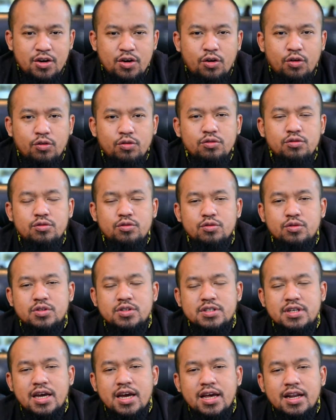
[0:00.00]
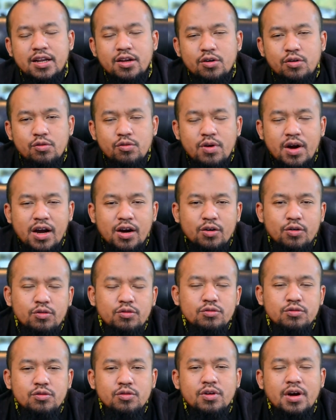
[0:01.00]
untuk cari uang
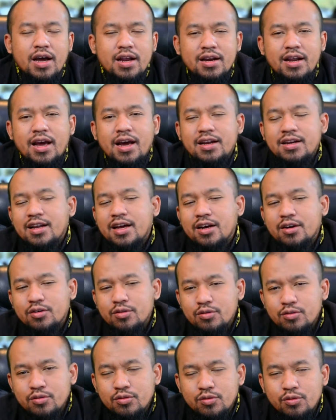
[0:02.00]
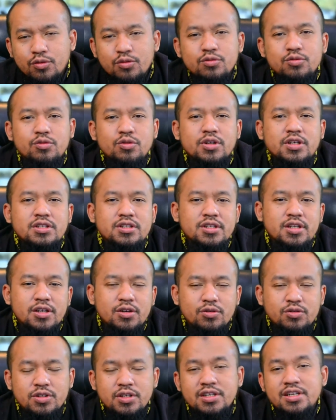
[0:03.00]
untuk anak-anakku untuk
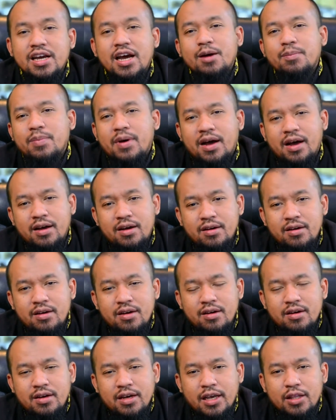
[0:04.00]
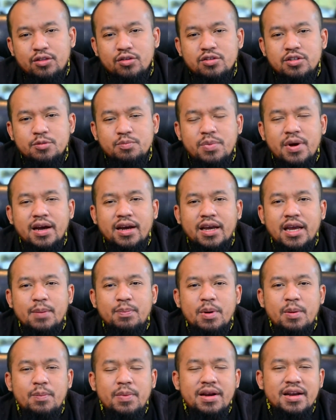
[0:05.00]
istriku sehingga apa itu sebagai
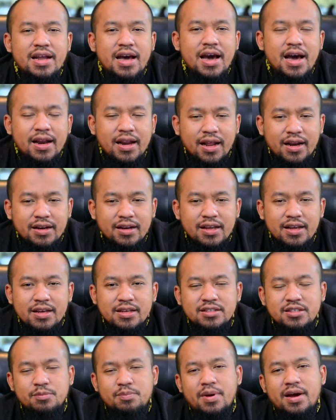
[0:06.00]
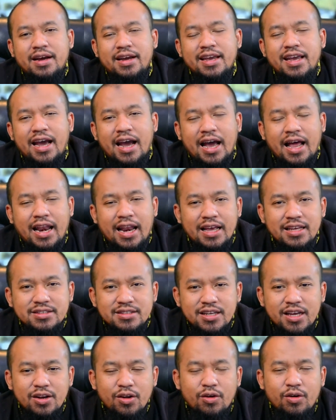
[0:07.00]
pembenaran sebagai
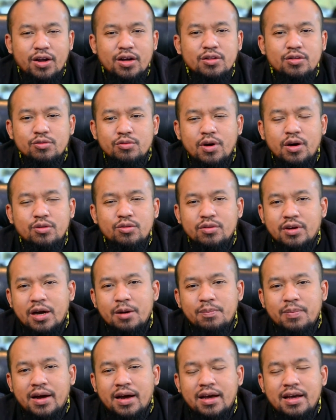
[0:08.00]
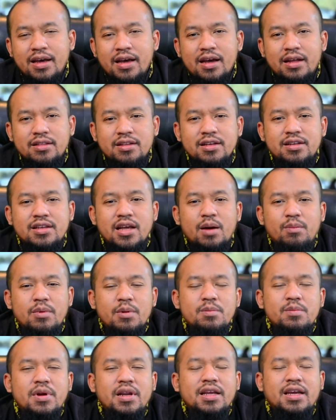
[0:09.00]
alasan orang tua untuk apa tidak
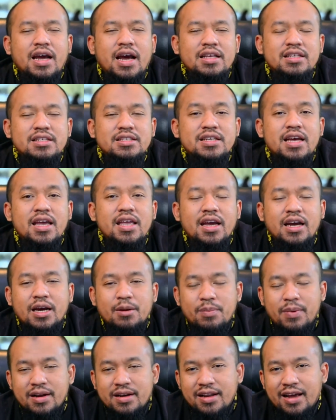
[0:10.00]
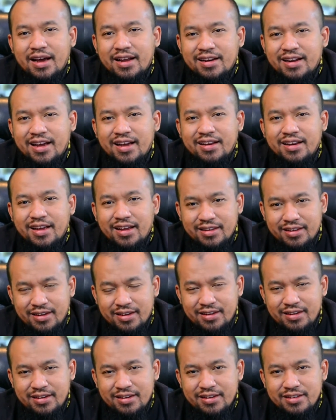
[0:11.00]
memberi kasih sayang kepada anak-anaknya
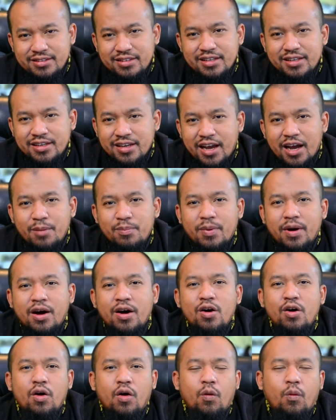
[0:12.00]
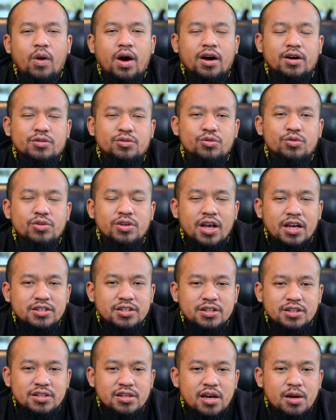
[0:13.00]
sehingga apa waktunya
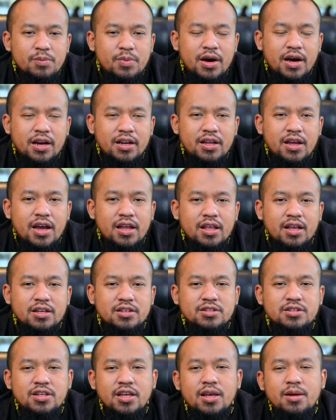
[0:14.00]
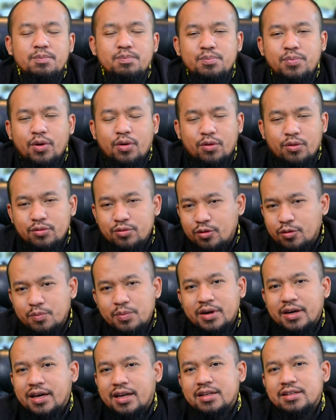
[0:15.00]
setiap hari hanya sibuk untuk
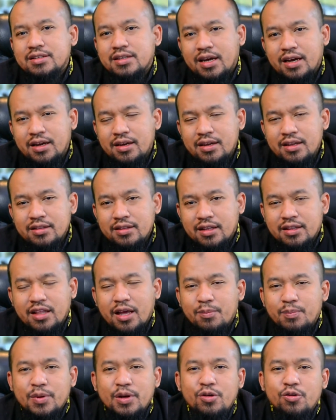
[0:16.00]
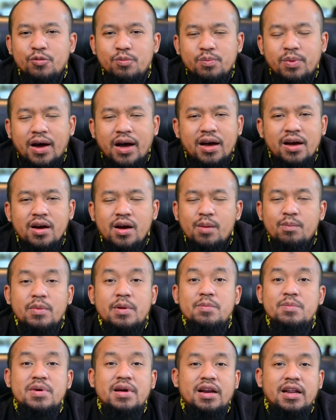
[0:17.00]
bekerja tetapi lupa
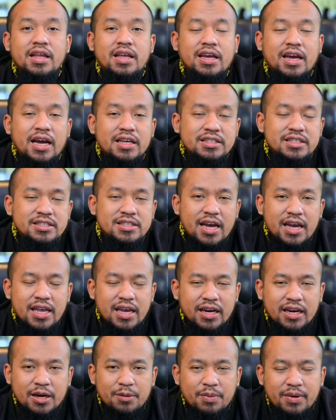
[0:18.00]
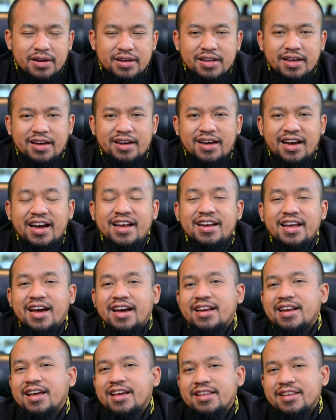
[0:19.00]
memberi kasih sayang kepada
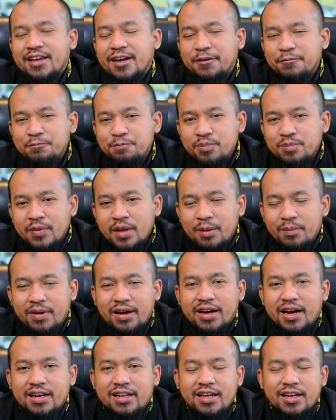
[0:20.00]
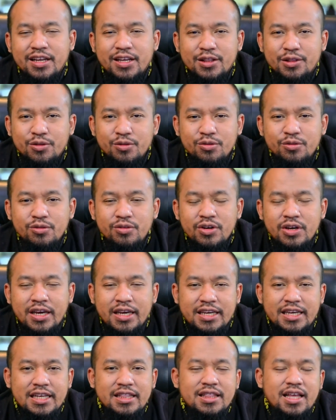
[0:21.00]
anak-anaknya. Maka dari itu,
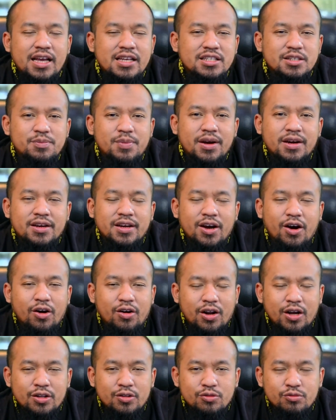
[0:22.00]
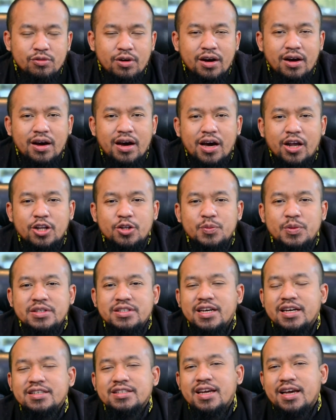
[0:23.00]
kita sebagai orang tua harus
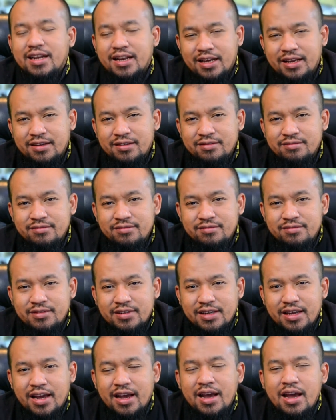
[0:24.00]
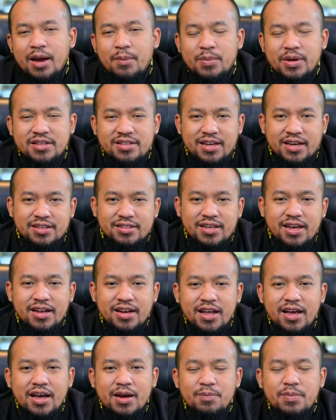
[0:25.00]
bijaksana. Ya,
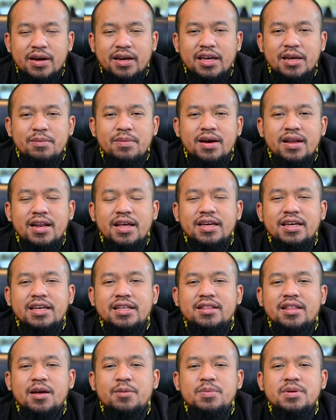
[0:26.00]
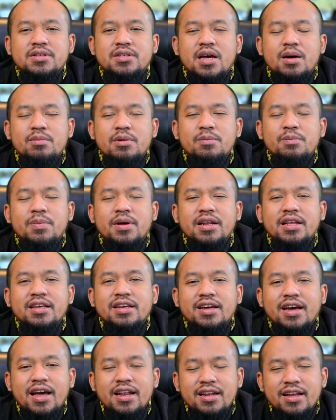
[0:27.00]
bijaksana bagaimana kita bisa
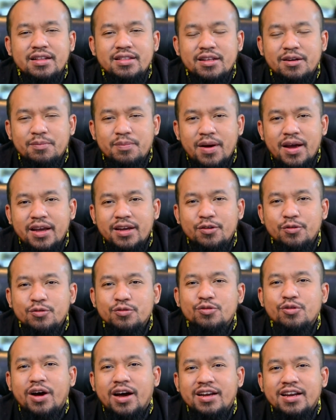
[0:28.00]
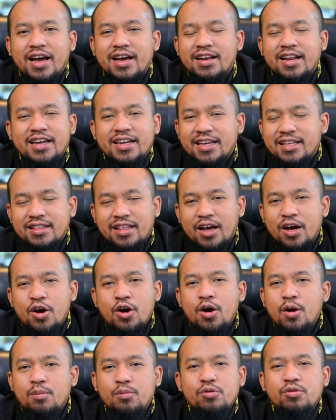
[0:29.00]
memberikan yang terbaik untuk anak-anak kita,
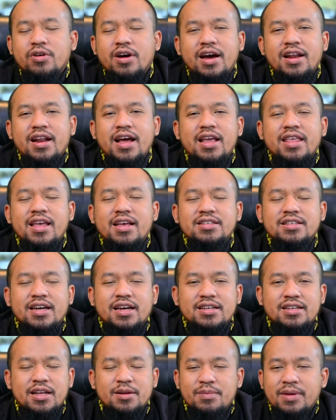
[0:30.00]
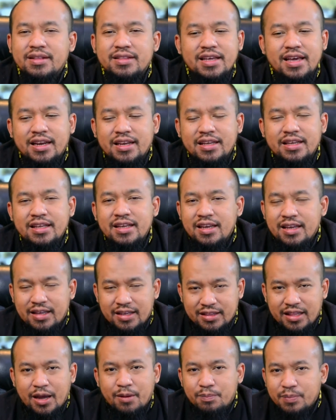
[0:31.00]
bukan hanya sekedar materi,
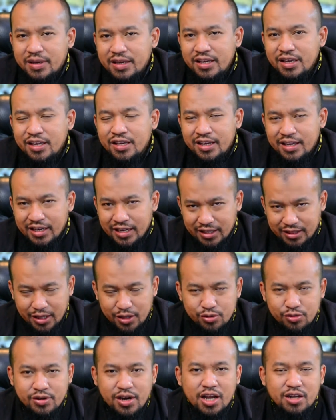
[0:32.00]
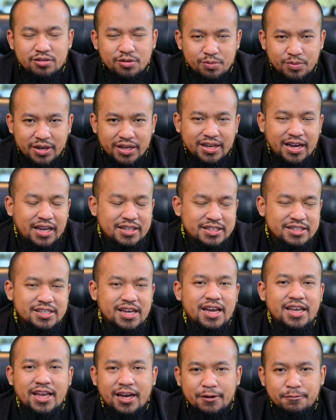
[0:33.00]
tetapi kita juga harus memberi kasih
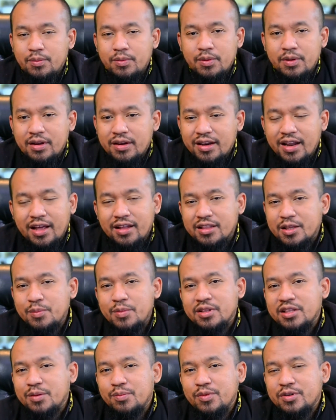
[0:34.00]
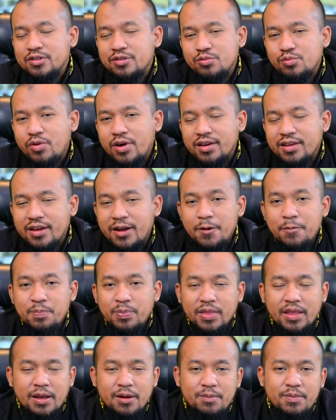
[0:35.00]
sayang. Nah, teman-teman semuanya,
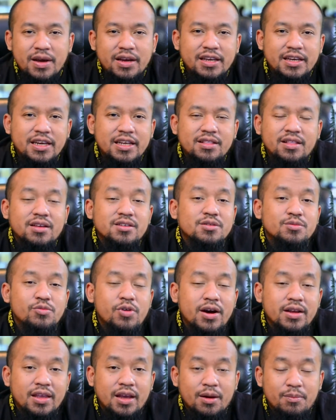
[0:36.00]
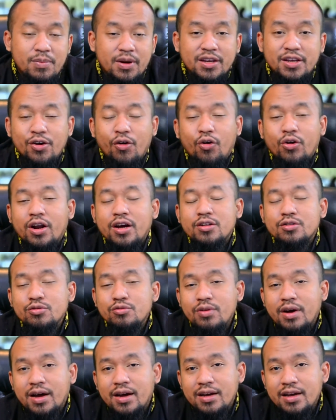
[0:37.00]
bagi kita semuanya, bagi orang
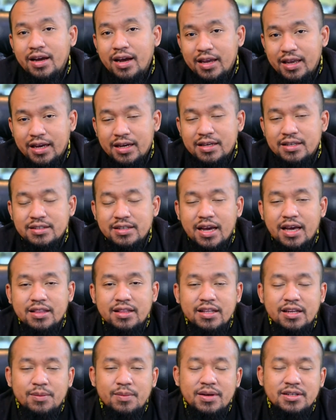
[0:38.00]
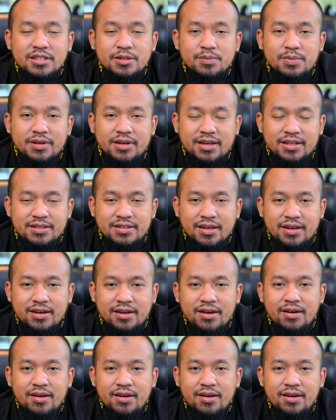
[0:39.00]
tua yang saat ini masih bekerja,